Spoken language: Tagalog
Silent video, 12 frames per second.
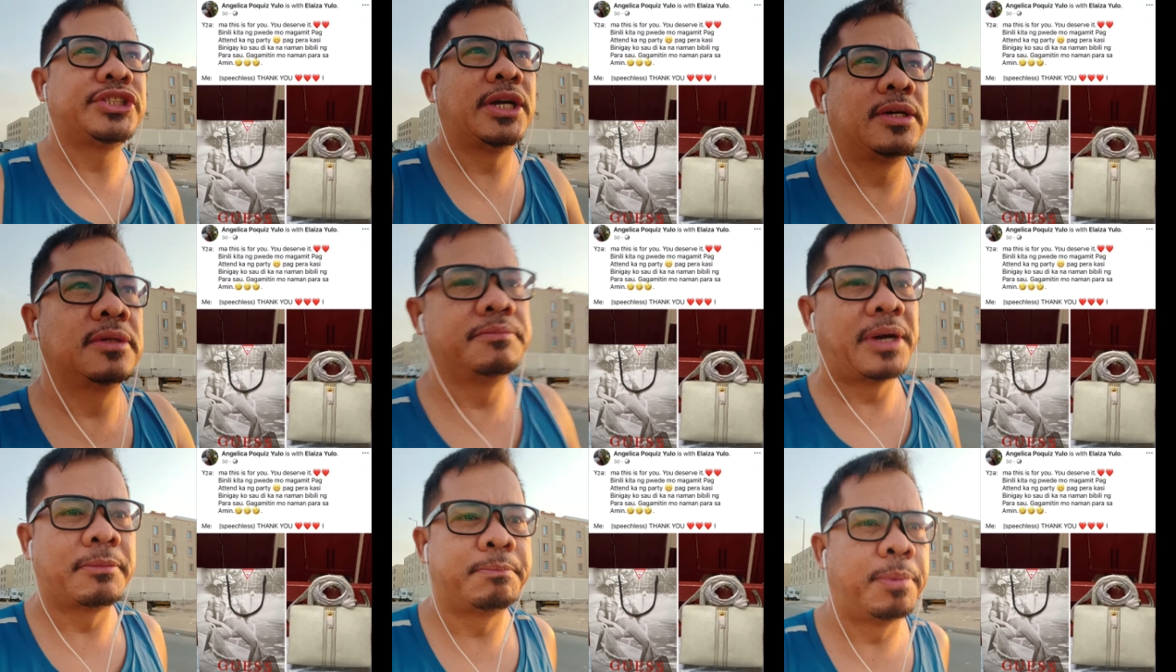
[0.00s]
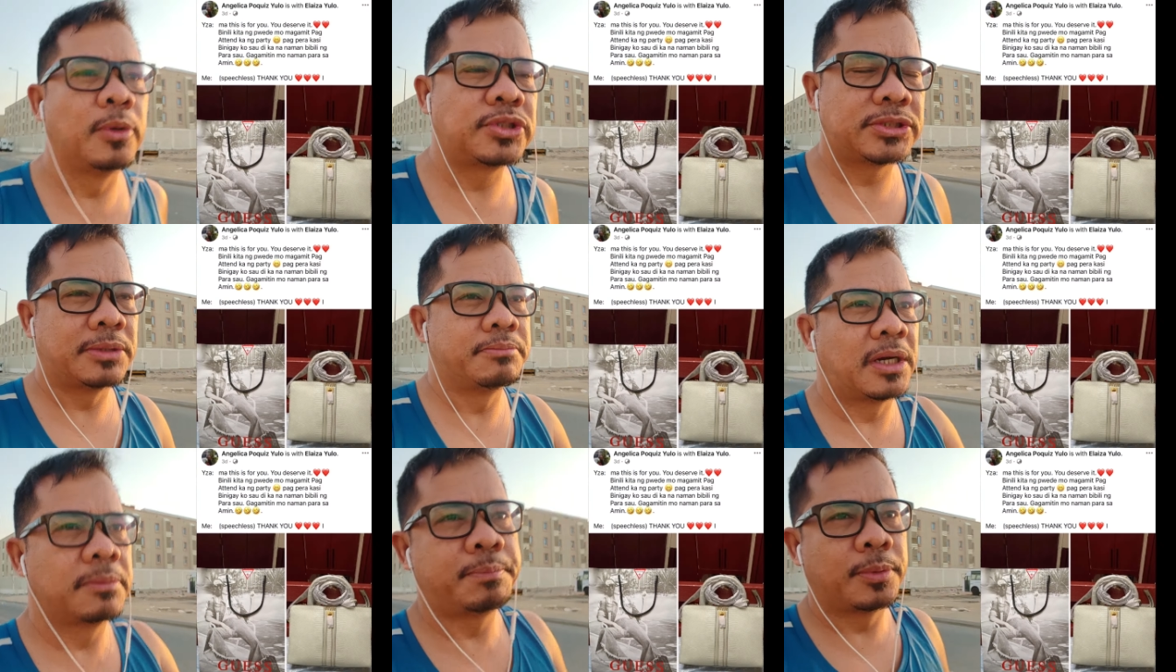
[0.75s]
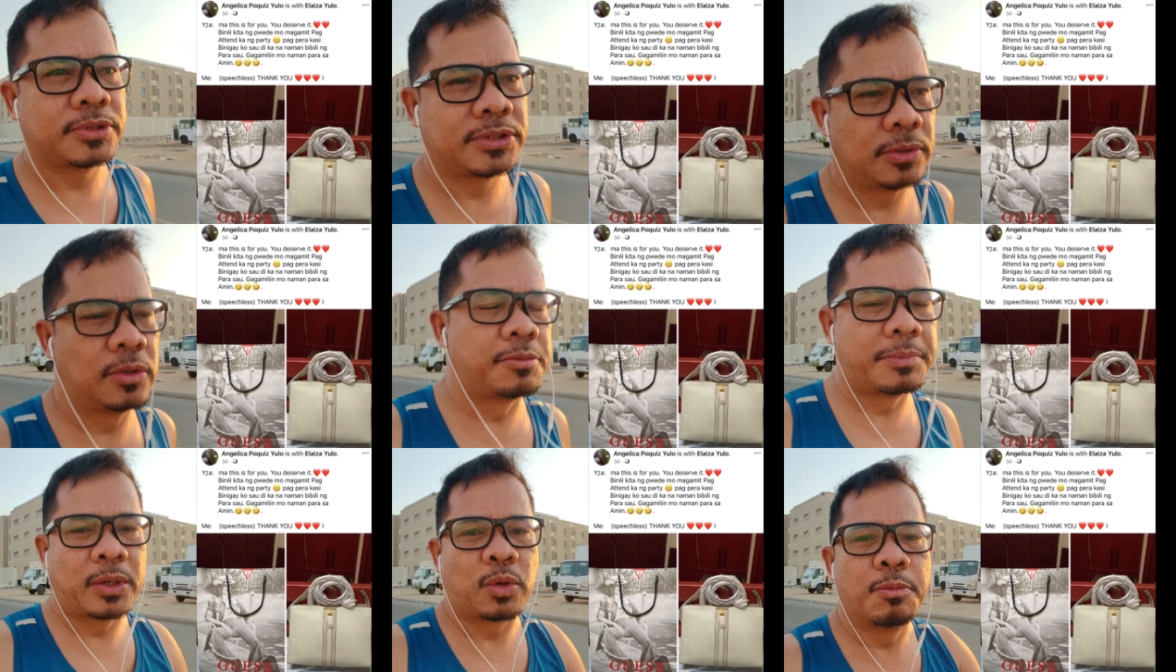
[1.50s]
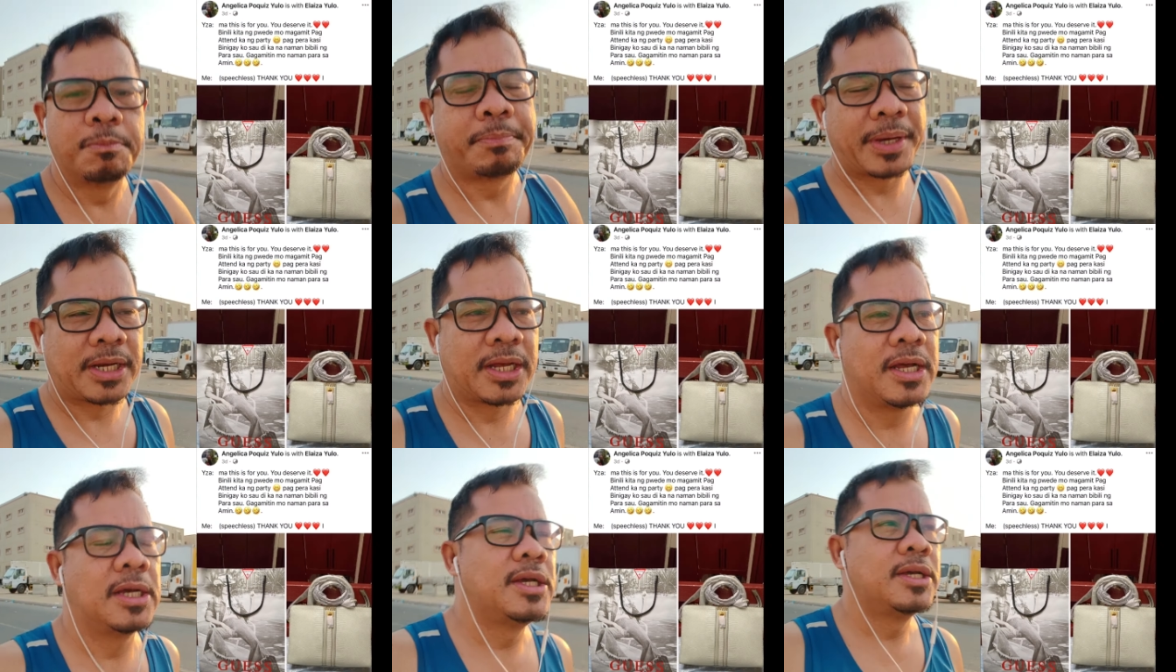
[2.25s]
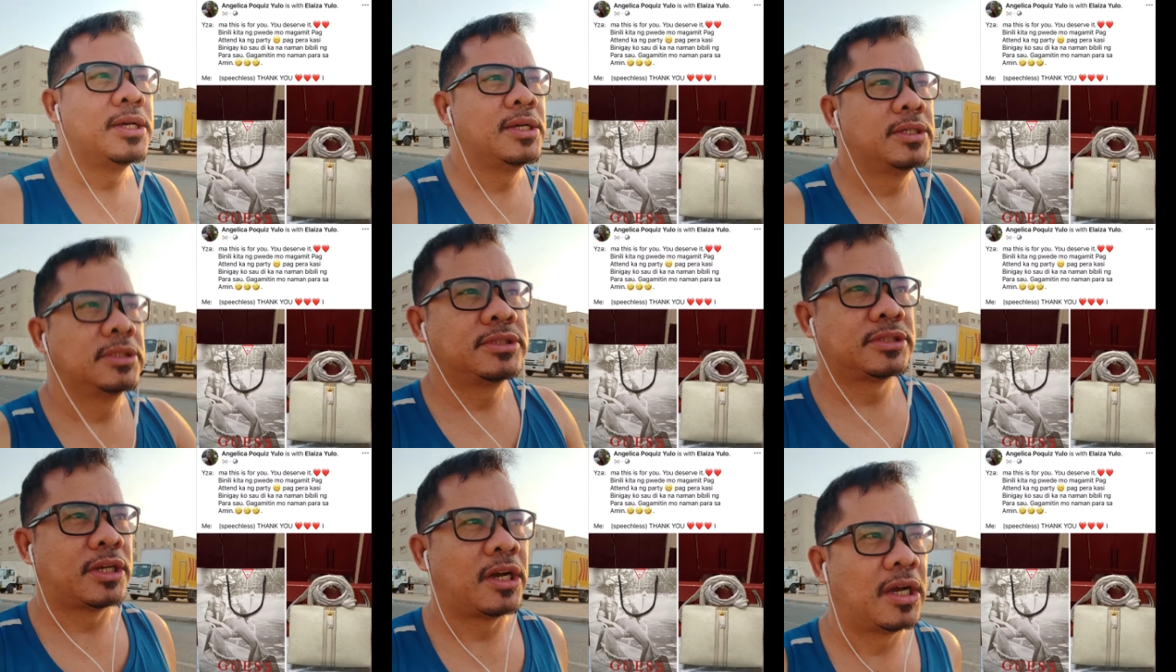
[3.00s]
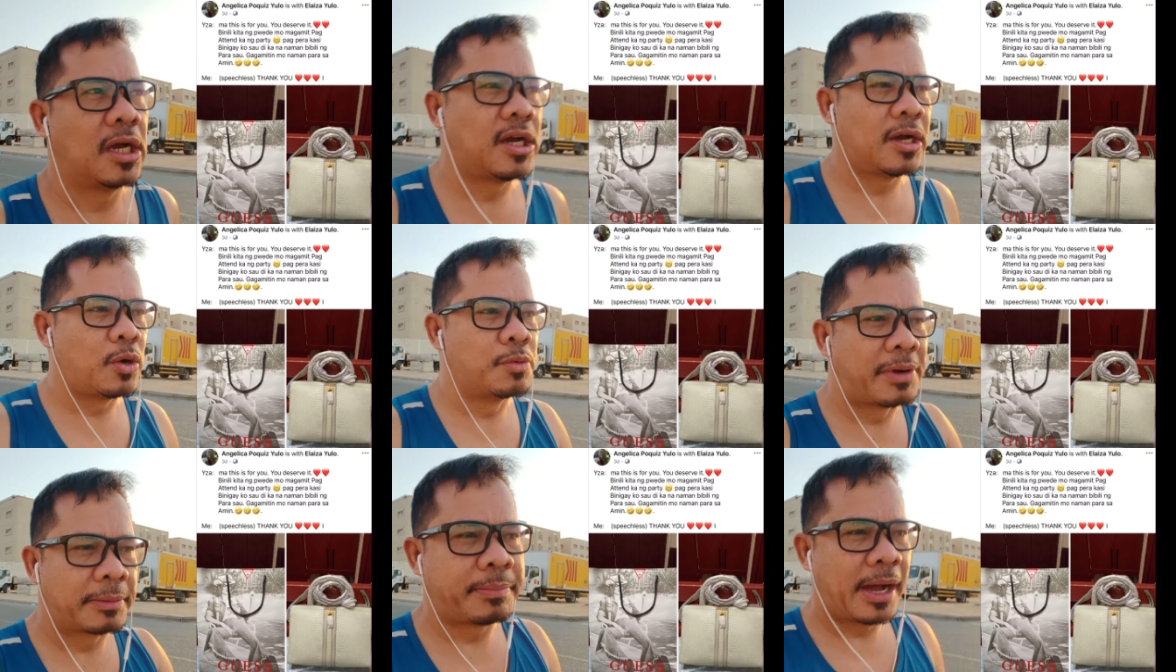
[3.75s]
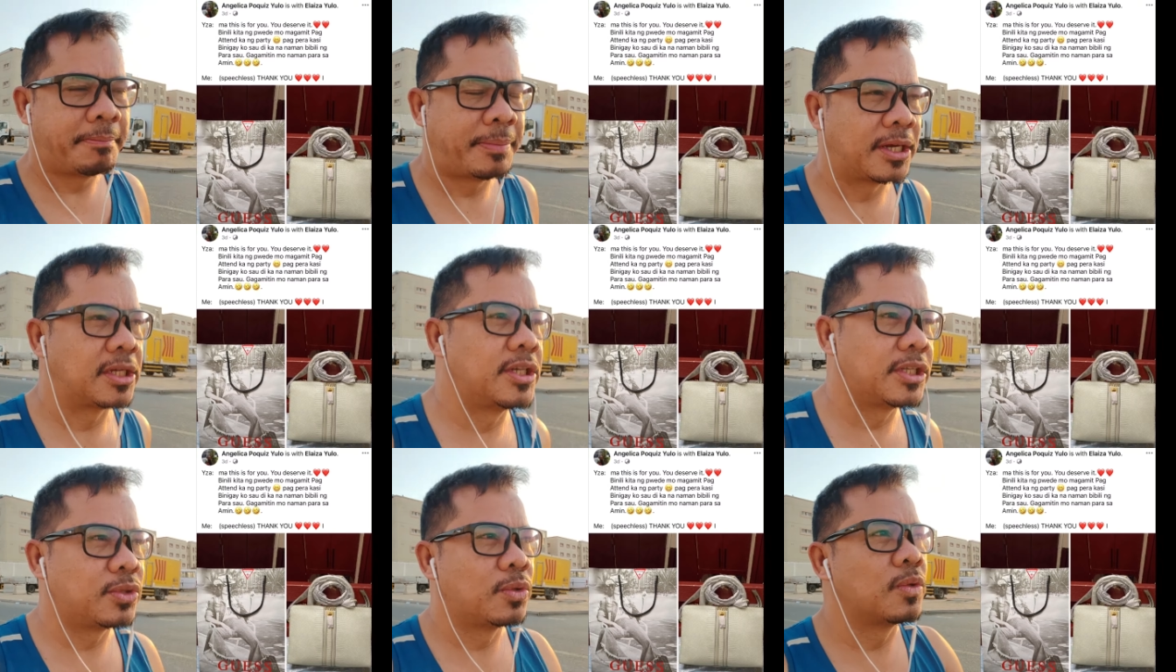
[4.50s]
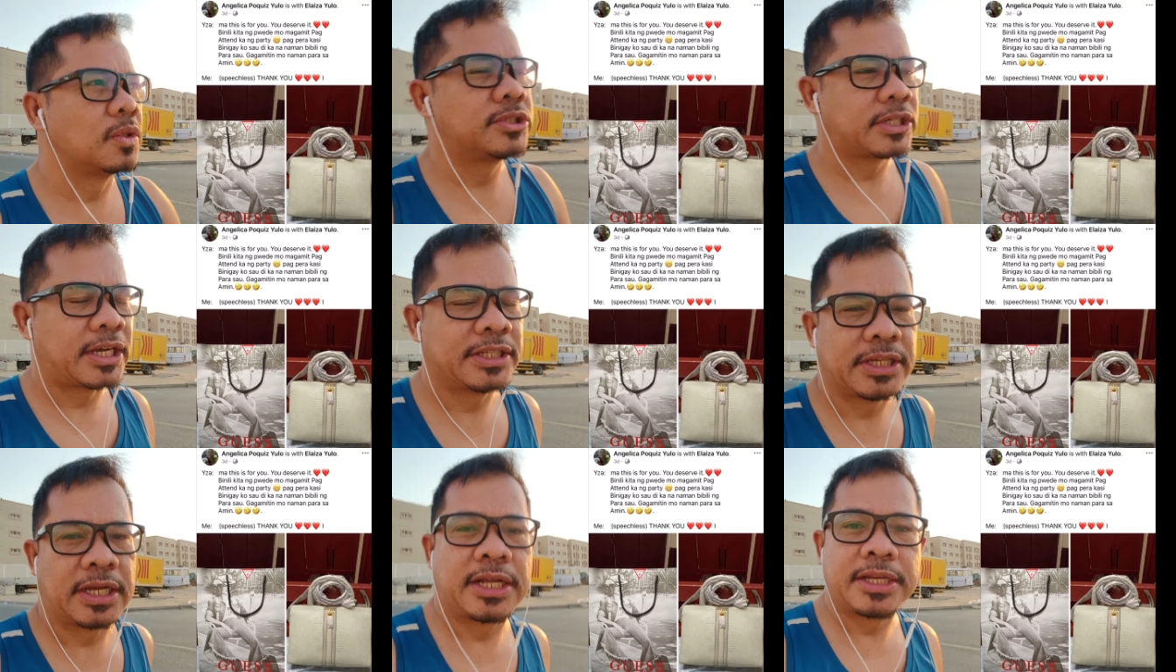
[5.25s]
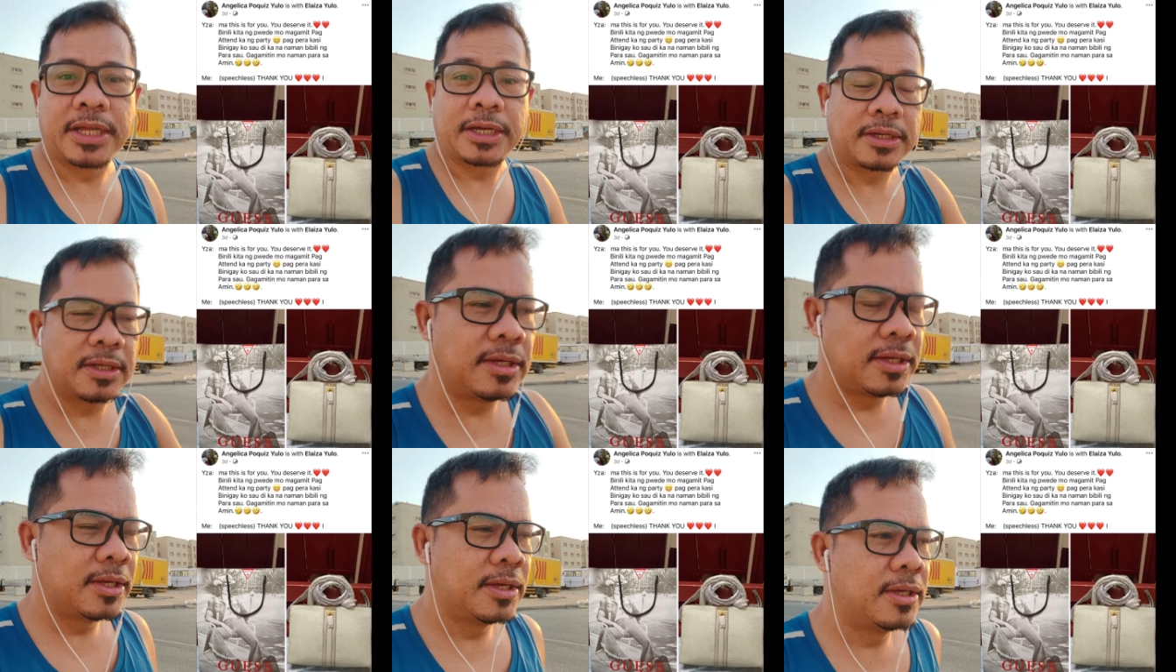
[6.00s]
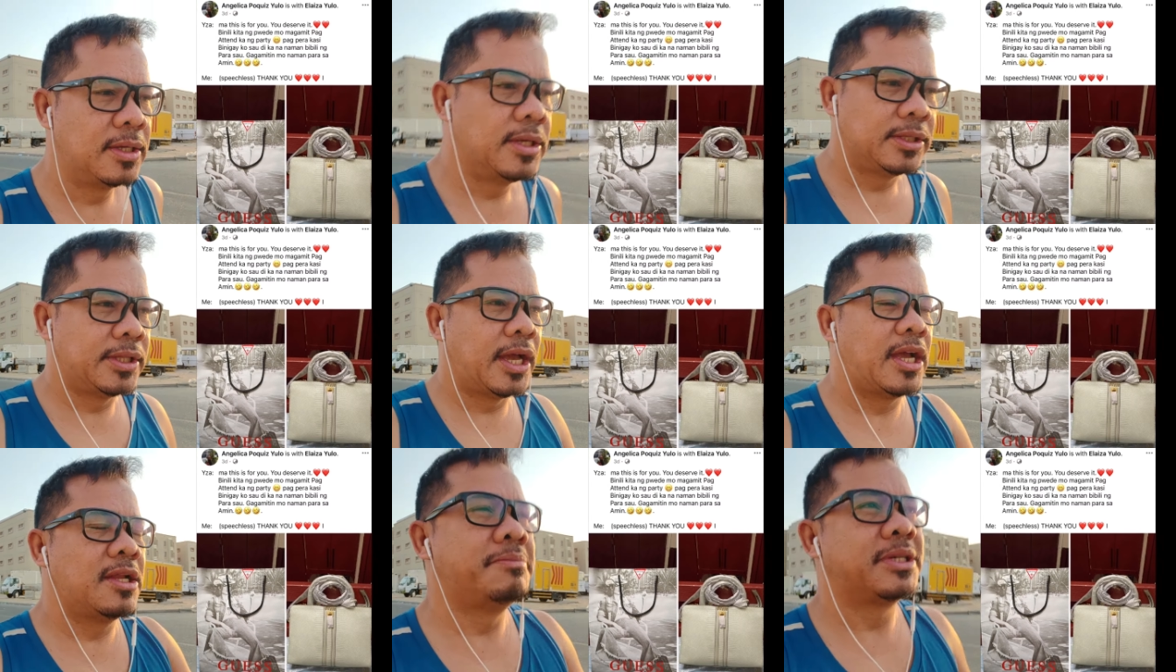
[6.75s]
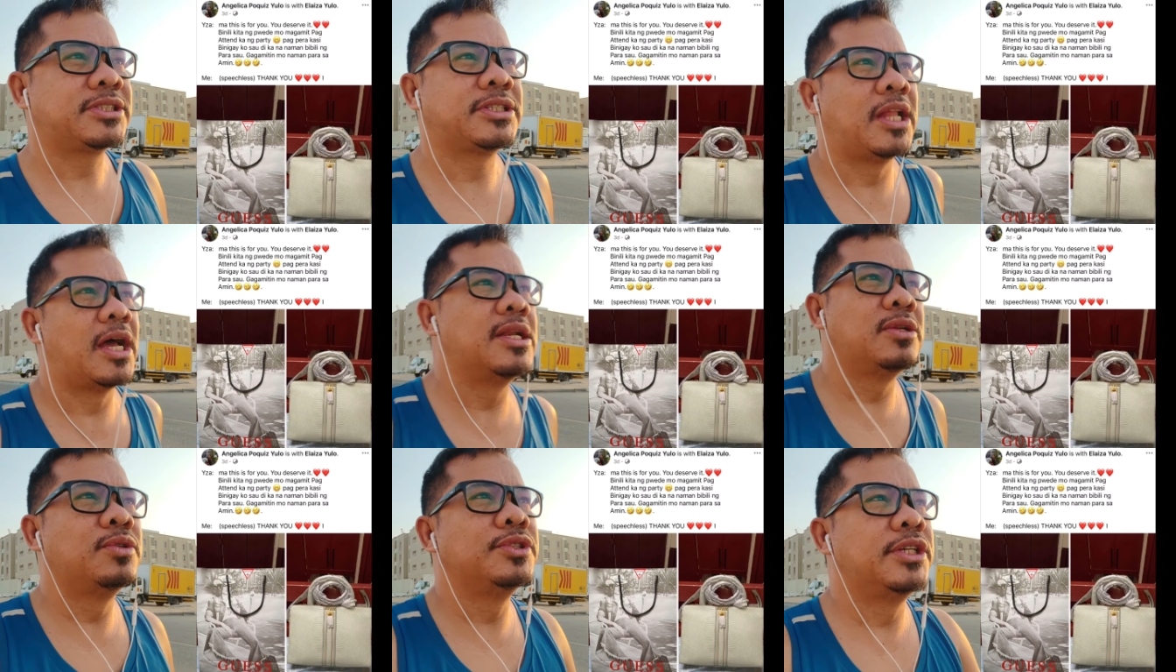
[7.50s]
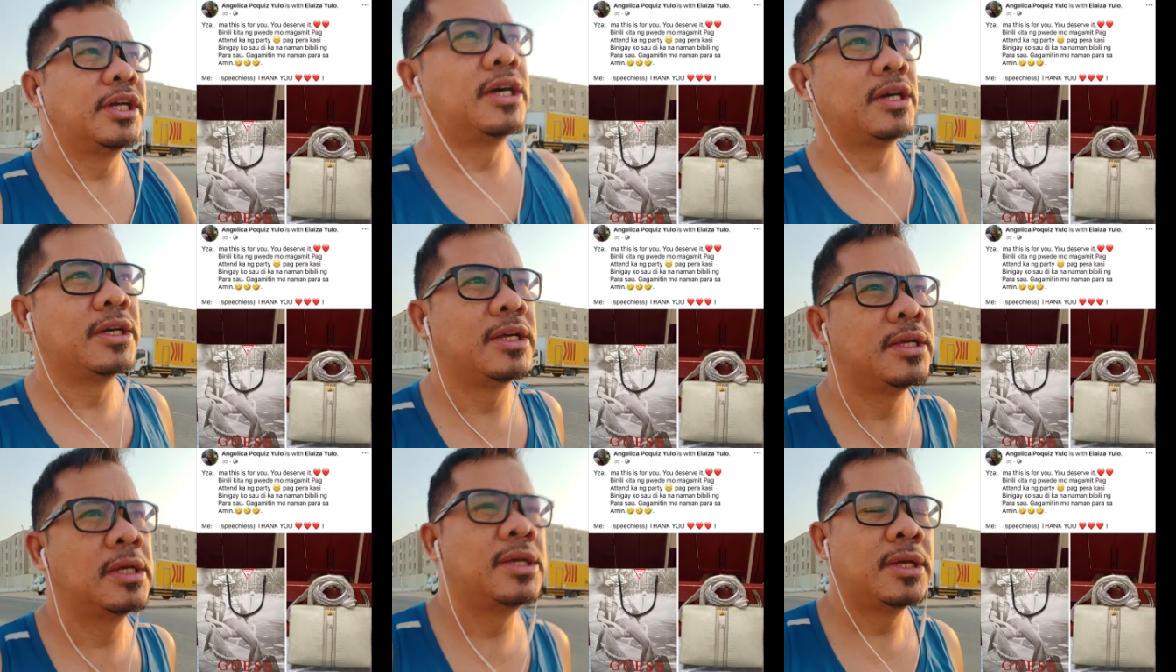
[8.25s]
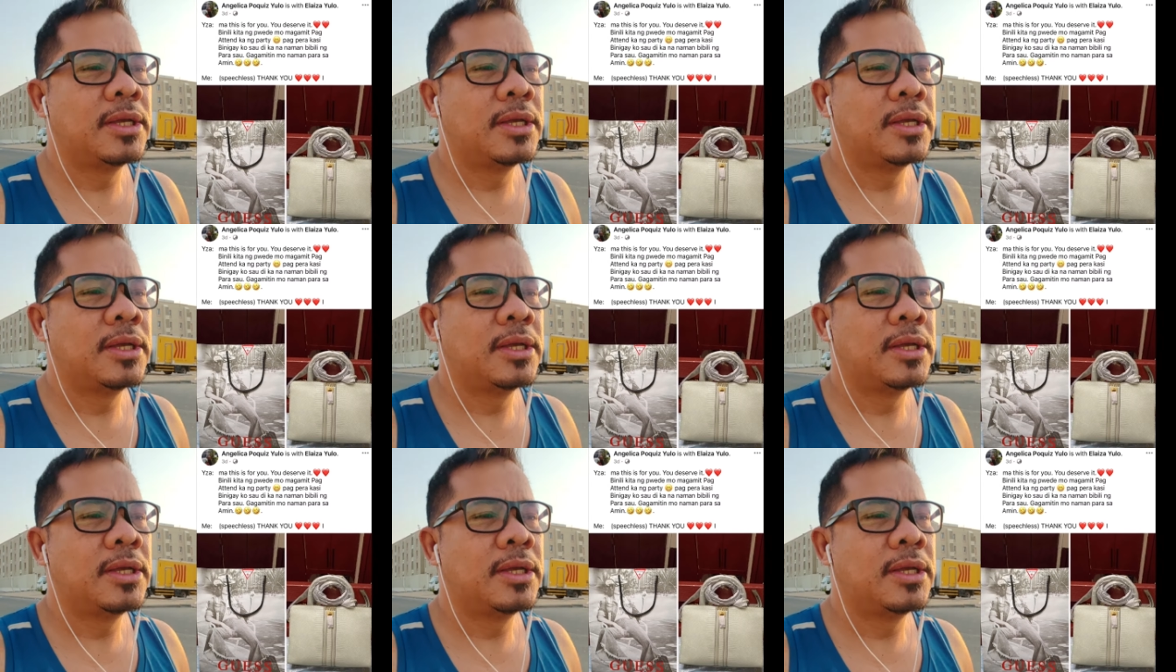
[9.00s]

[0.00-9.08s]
na siyang mag-post ng mag-post or magkumpara sa uh, o magpaparinig tungkol sa kanyang anak. Dahil mas lalo niyang